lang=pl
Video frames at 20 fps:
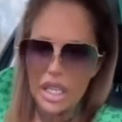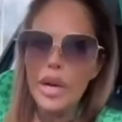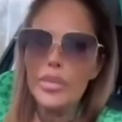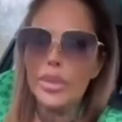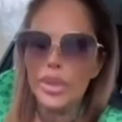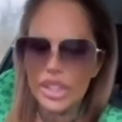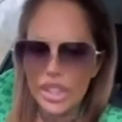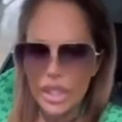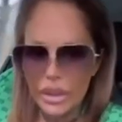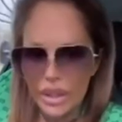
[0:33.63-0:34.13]

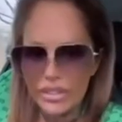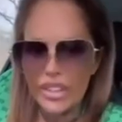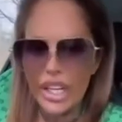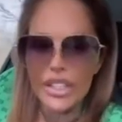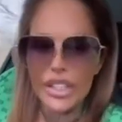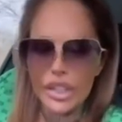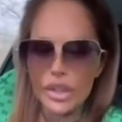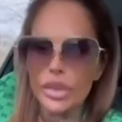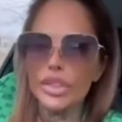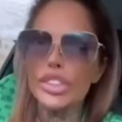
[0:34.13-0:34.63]
podjęła
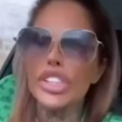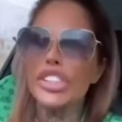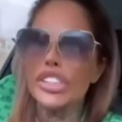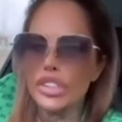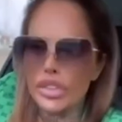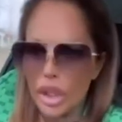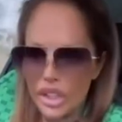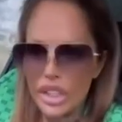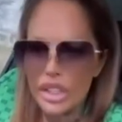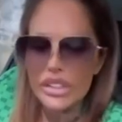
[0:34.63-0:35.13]
walki, to niech
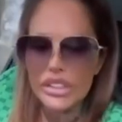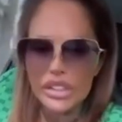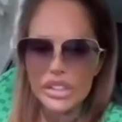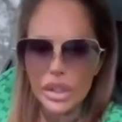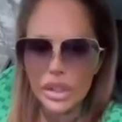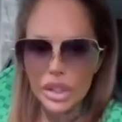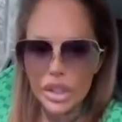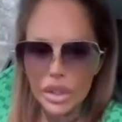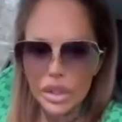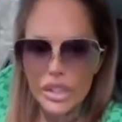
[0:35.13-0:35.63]
stoi, stoi
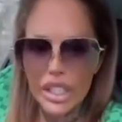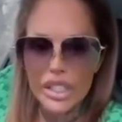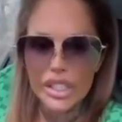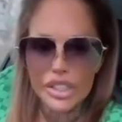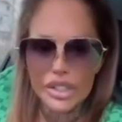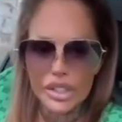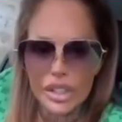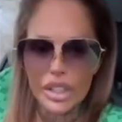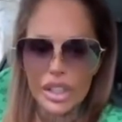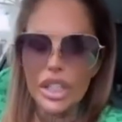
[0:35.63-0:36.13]
ona i
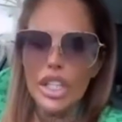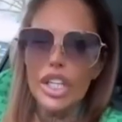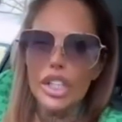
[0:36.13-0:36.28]
się